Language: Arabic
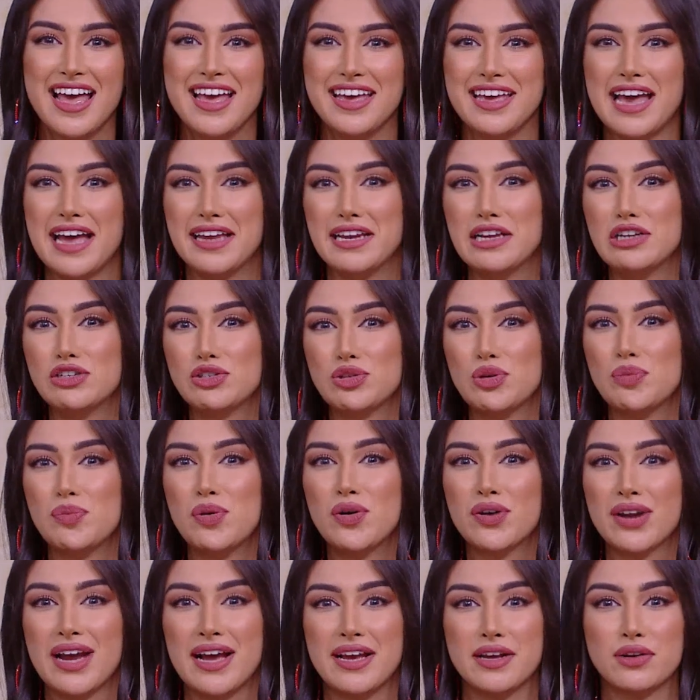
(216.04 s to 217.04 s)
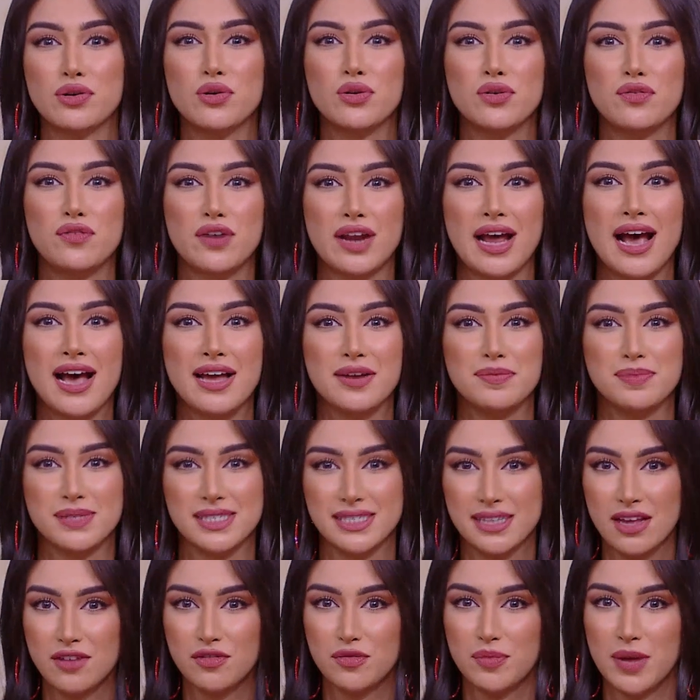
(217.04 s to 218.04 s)
يعني الجمهور راح يكون فرحان
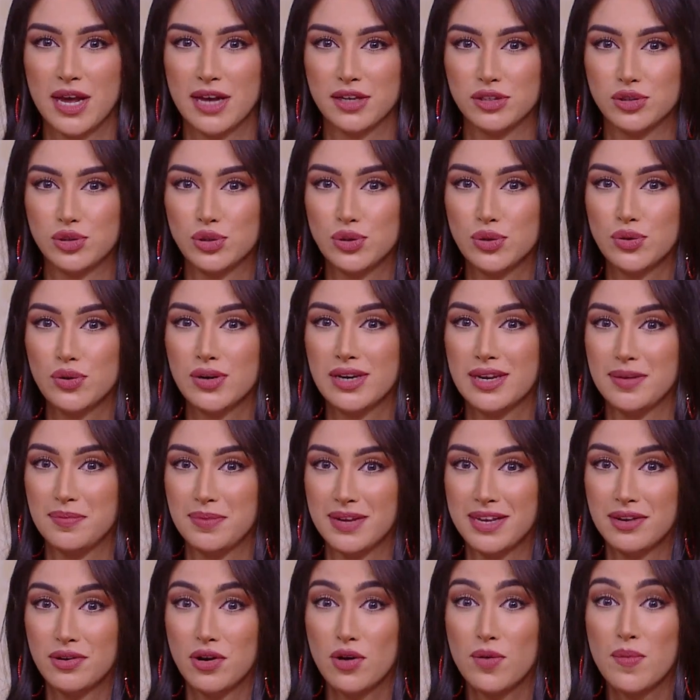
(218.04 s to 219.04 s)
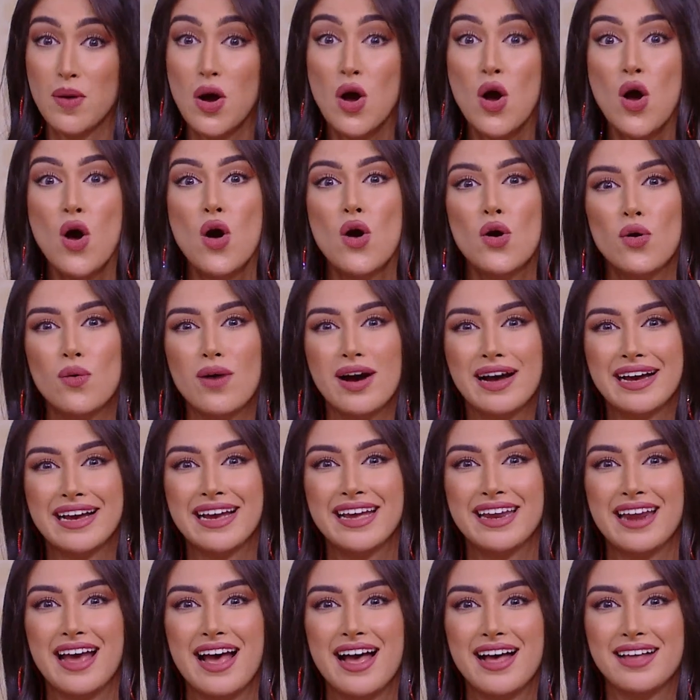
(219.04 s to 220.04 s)
بزاف بهالديو اللي بينهم
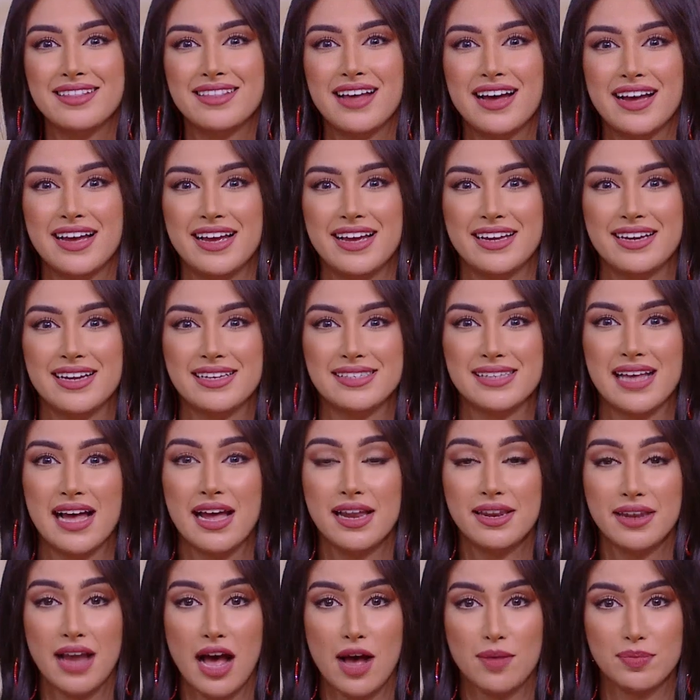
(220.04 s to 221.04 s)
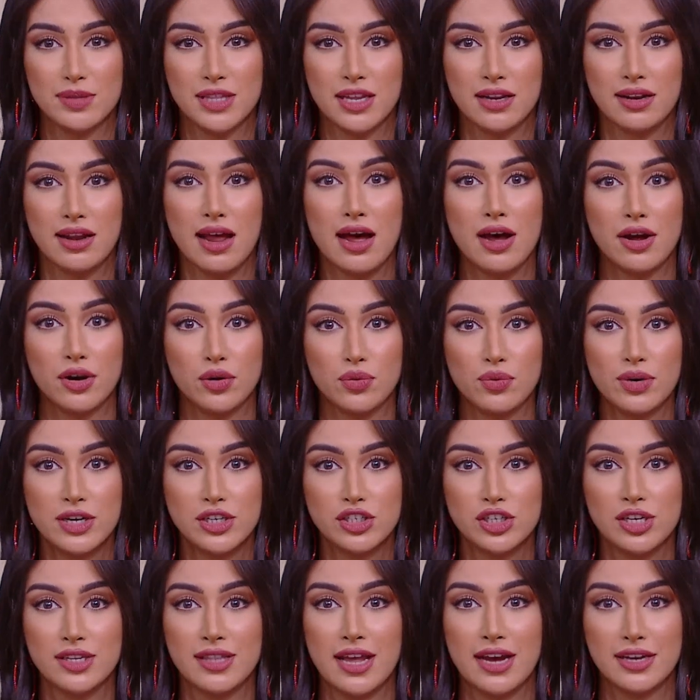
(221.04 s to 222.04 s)
وغير هذا احنا سالنا عبد الله
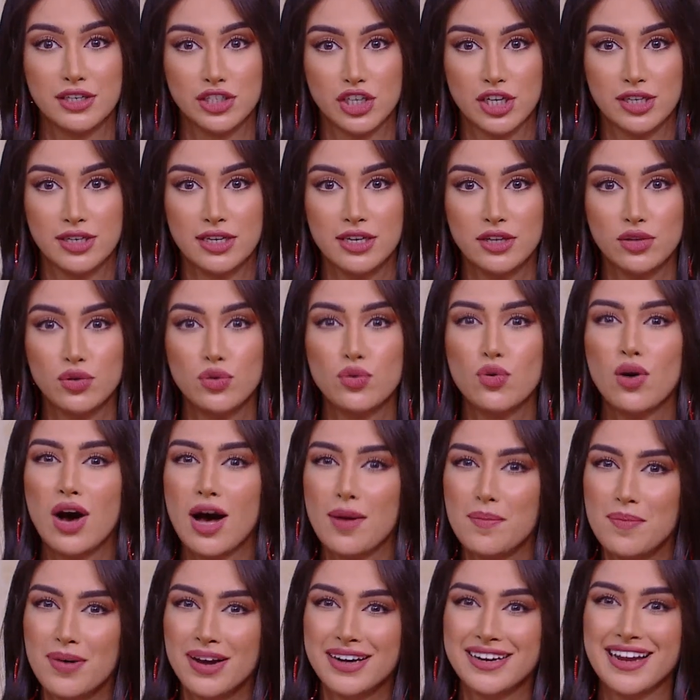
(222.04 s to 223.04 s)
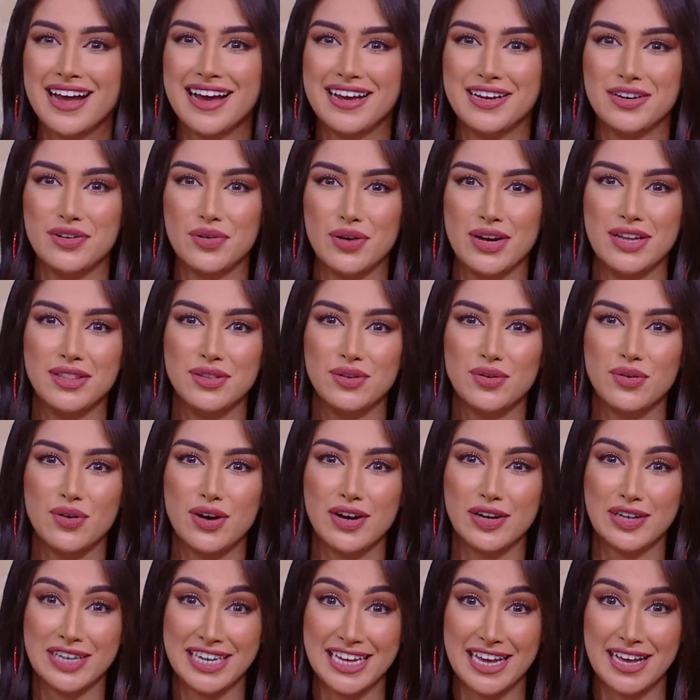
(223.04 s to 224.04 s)
رويشد عن جديده وخبرنا انه عنده
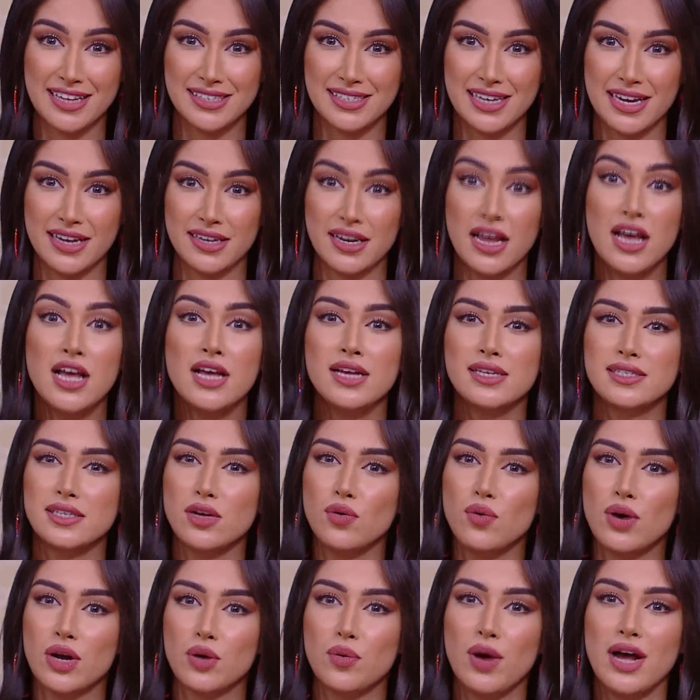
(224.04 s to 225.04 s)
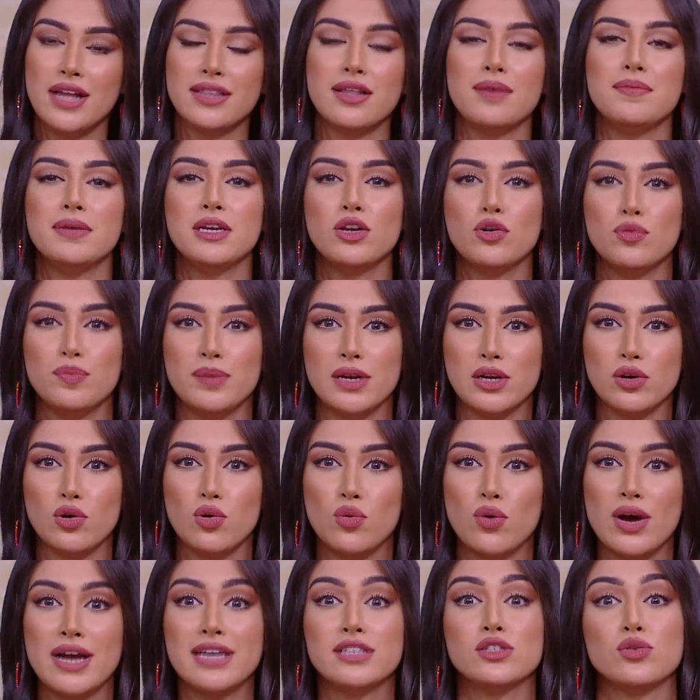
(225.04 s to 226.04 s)
اغنيتين صور واحده منهم
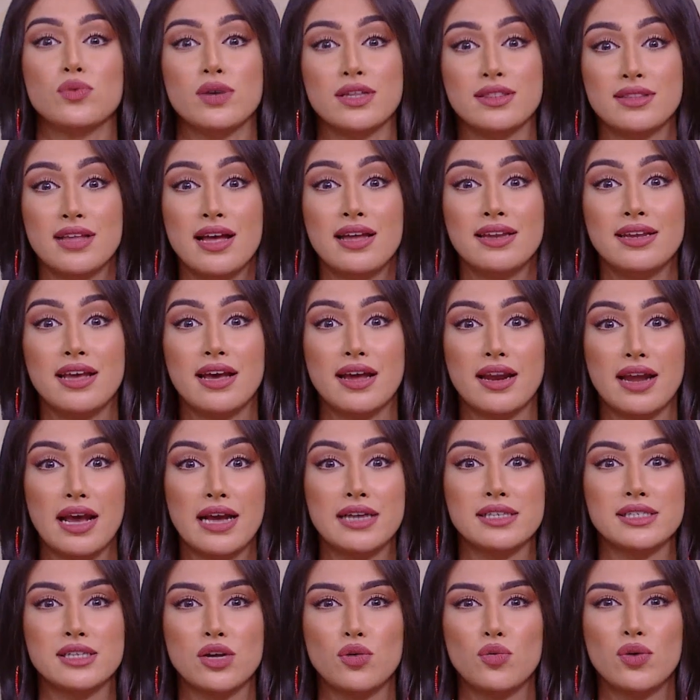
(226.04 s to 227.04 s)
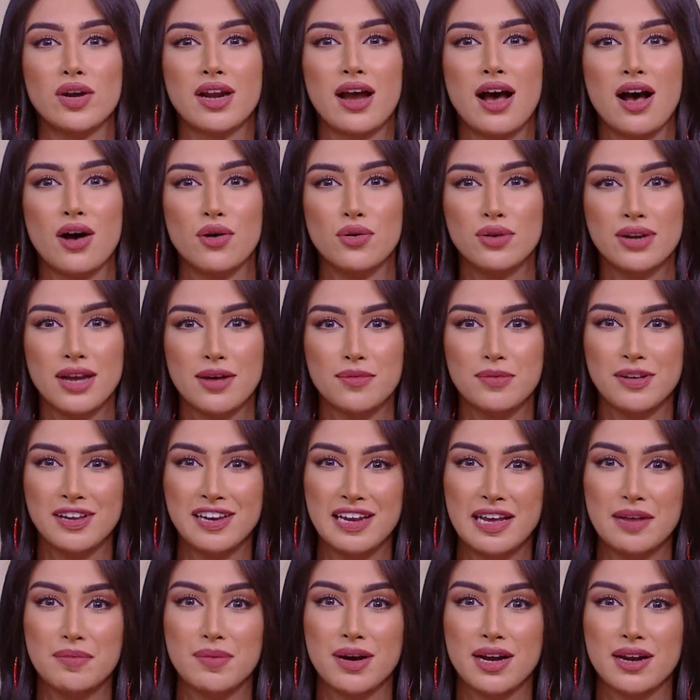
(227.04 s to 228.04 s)
بالكويت والثانيه راح يصورها هنا
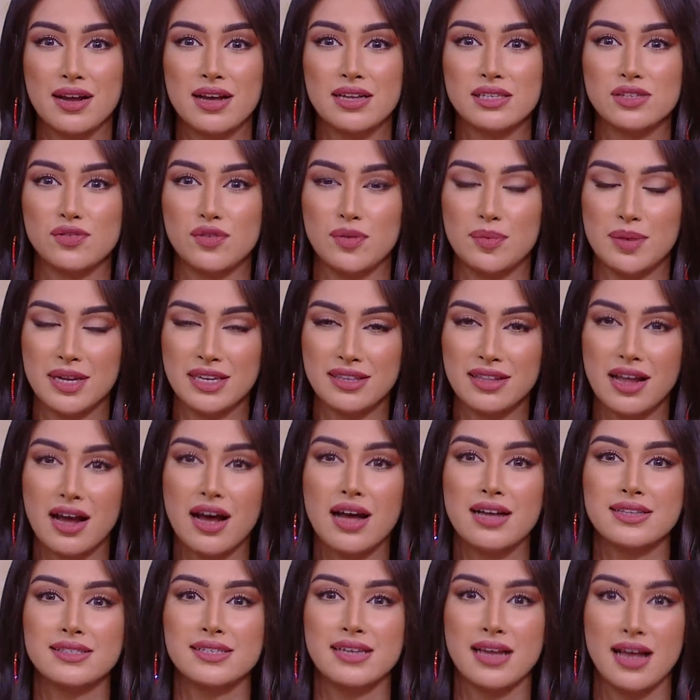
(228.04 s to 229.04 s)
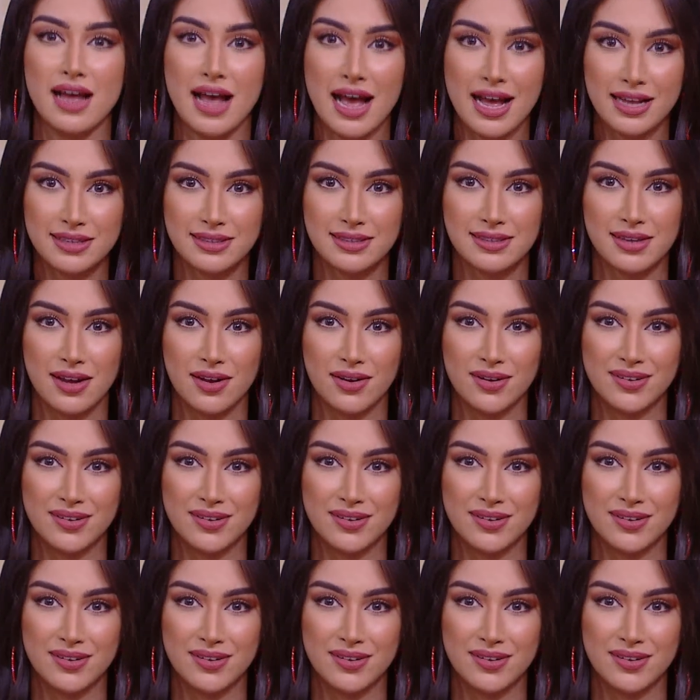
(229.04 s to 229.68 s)
بالامارات في منطقه حتى